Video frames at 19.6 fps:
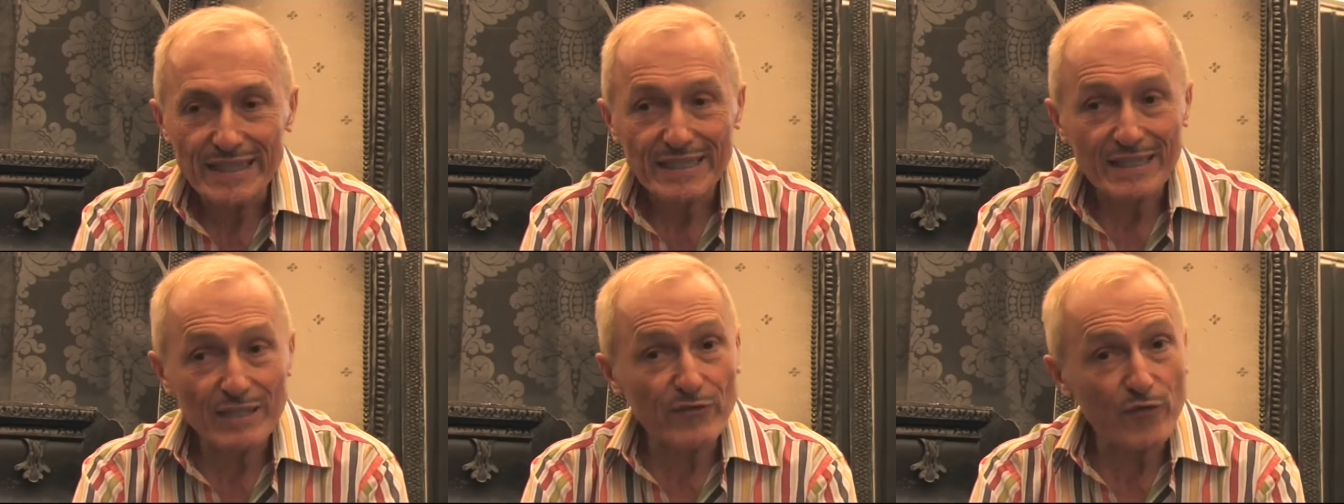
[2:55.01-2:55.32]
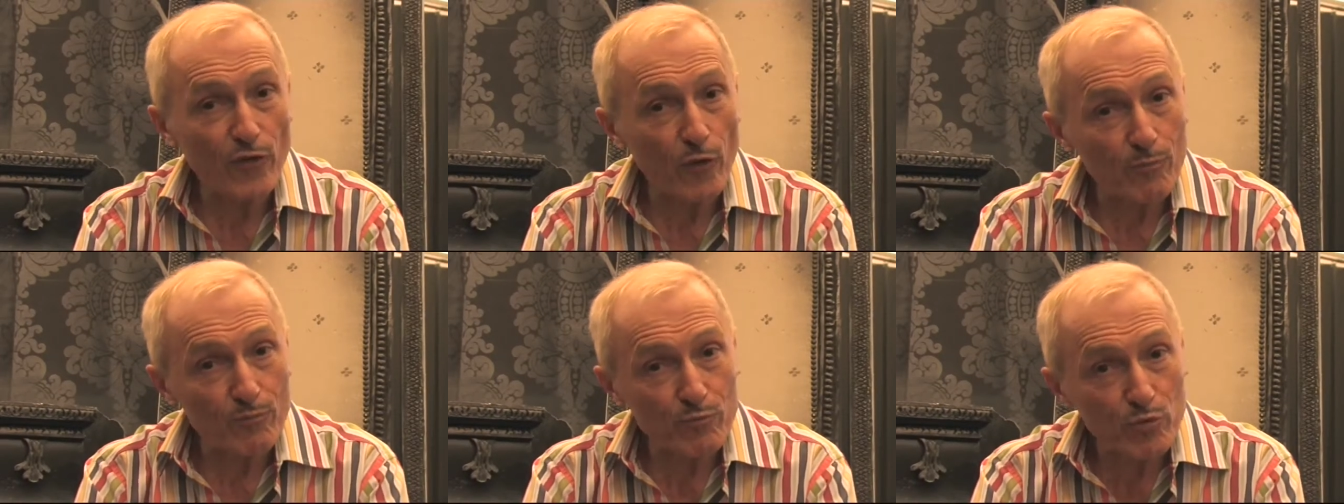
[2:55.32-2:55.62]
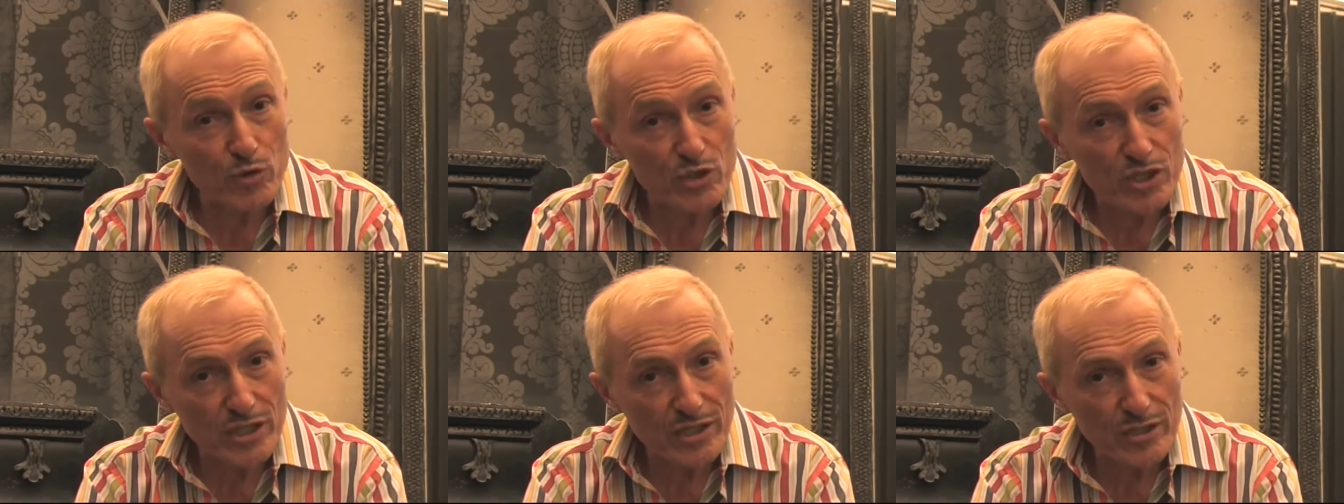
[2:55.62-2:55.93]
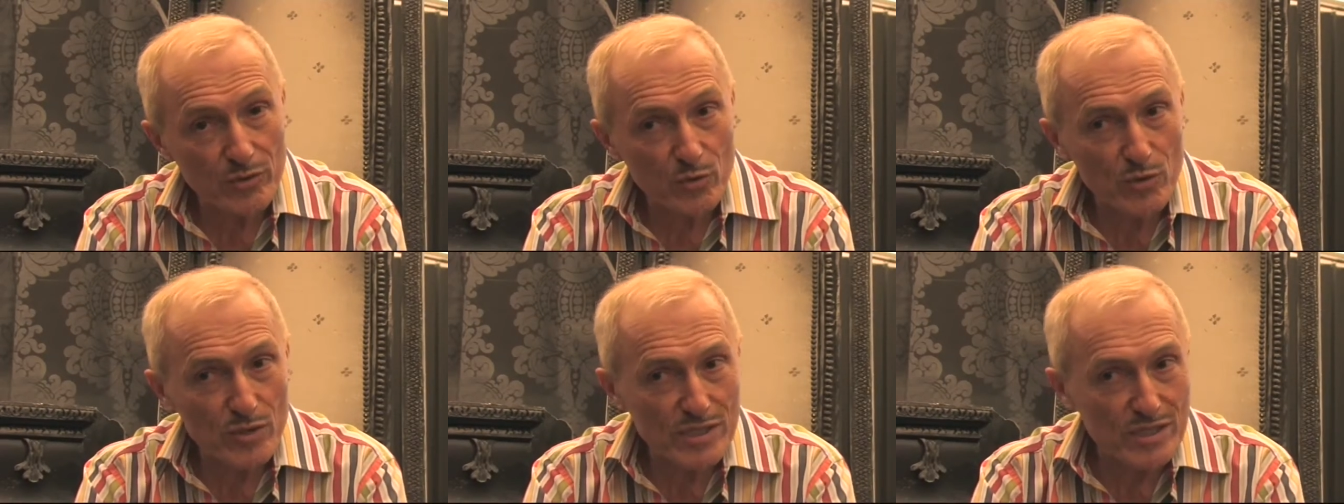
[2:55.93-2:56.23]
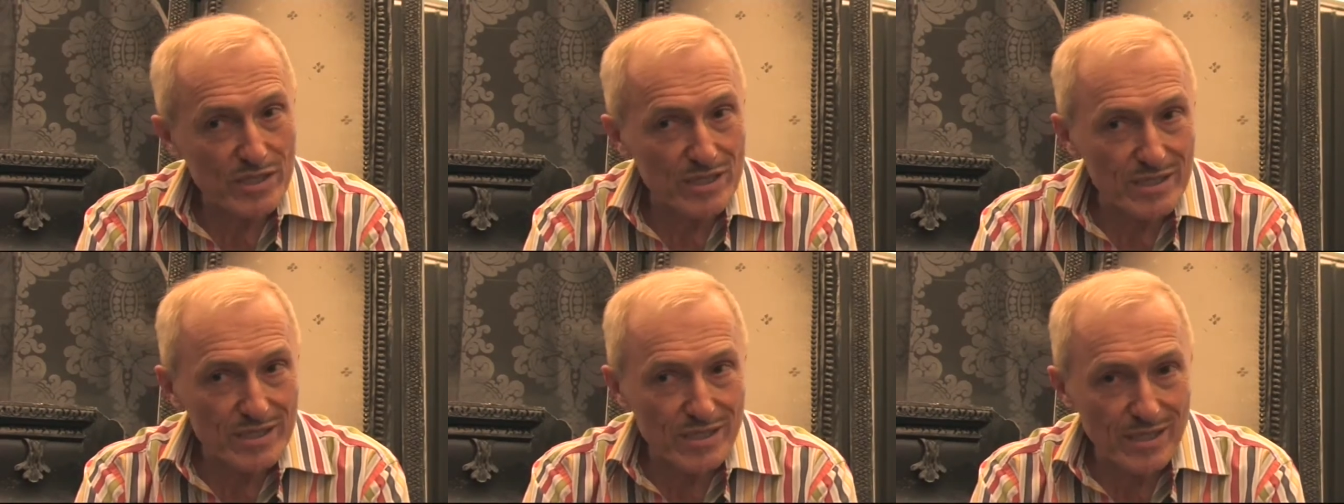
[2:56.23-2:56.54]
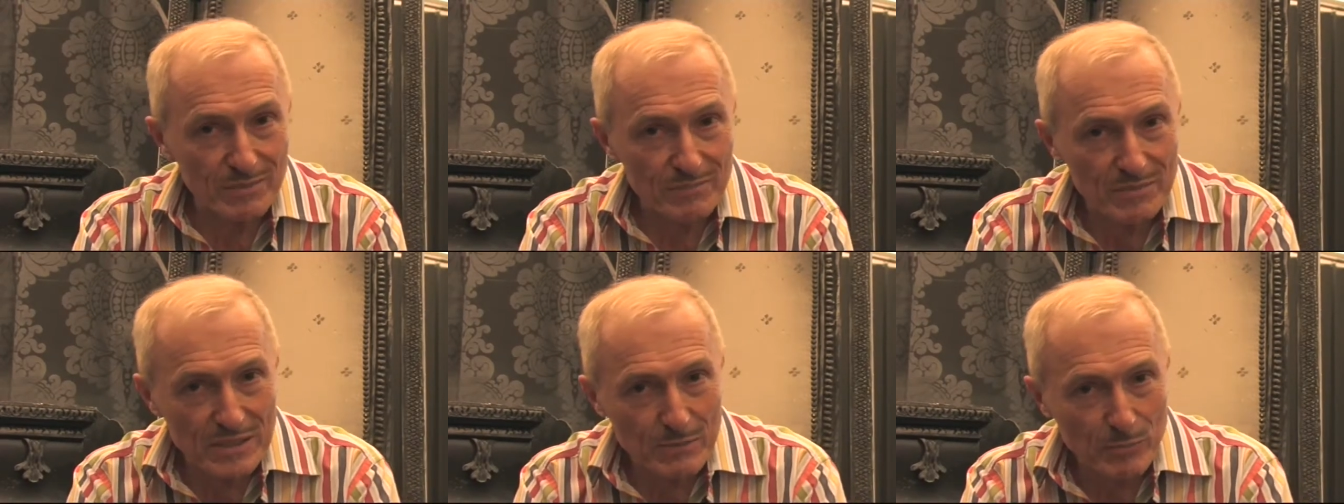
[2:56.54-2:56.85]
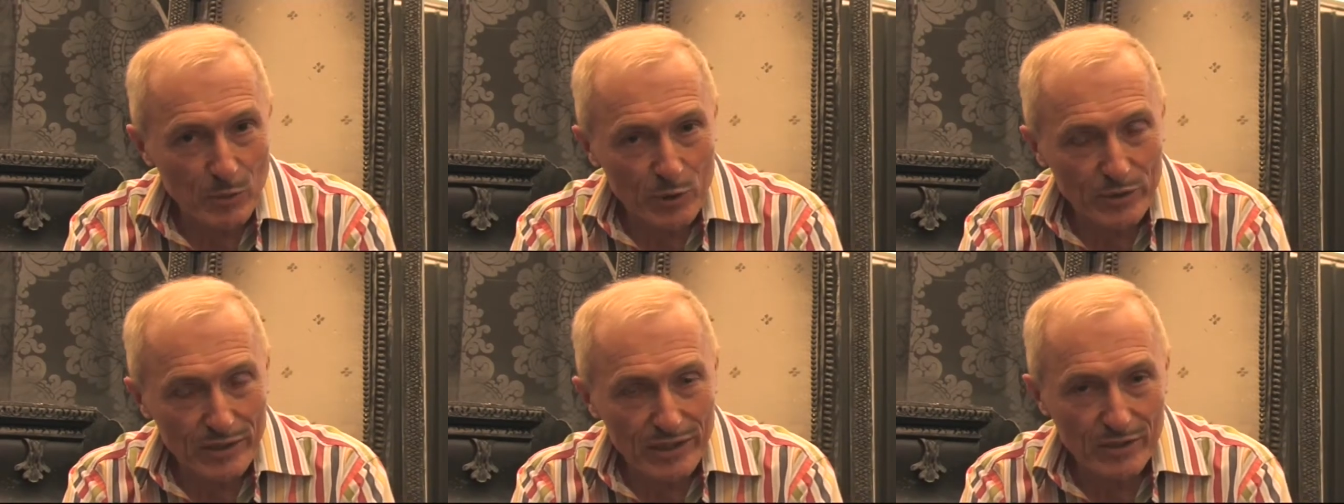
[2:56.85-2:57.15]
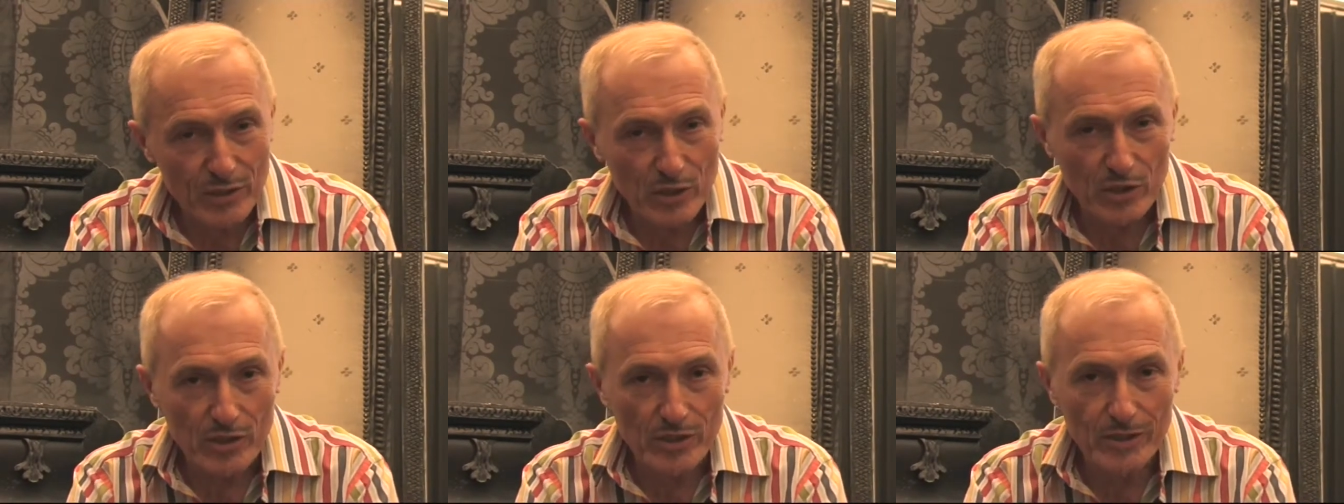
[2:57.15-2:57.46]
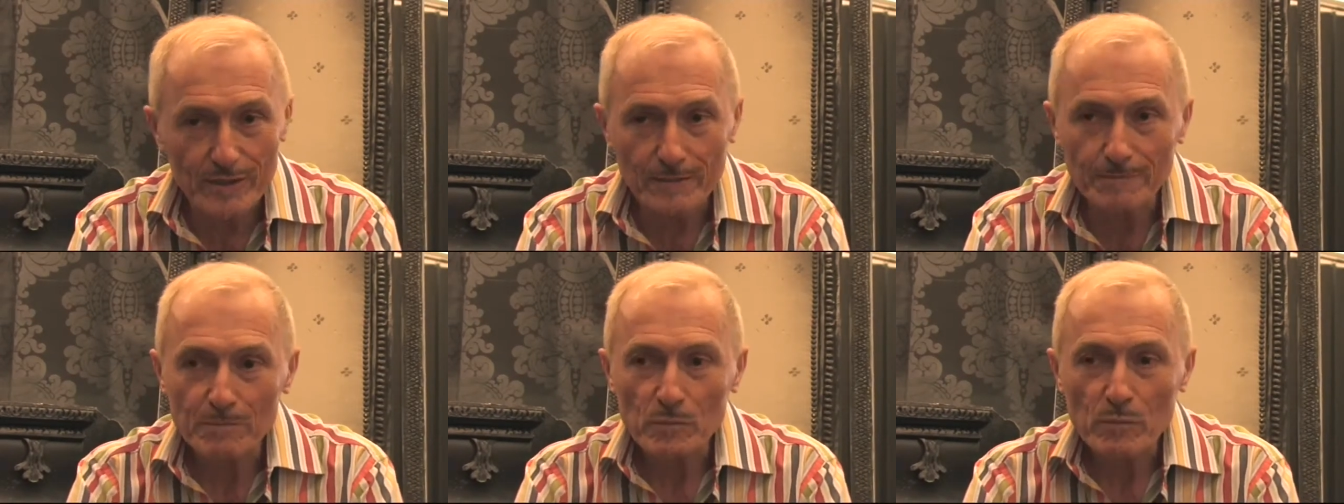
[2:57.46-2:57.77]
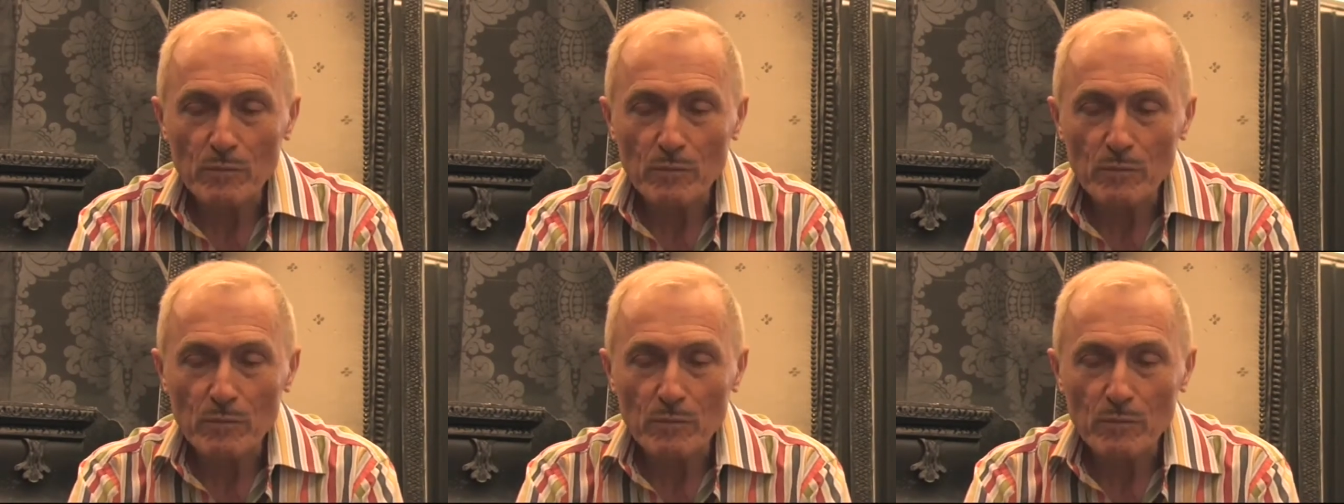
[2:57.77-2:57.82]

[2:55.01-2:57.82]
qui font bouger aussi un petit peu le décor.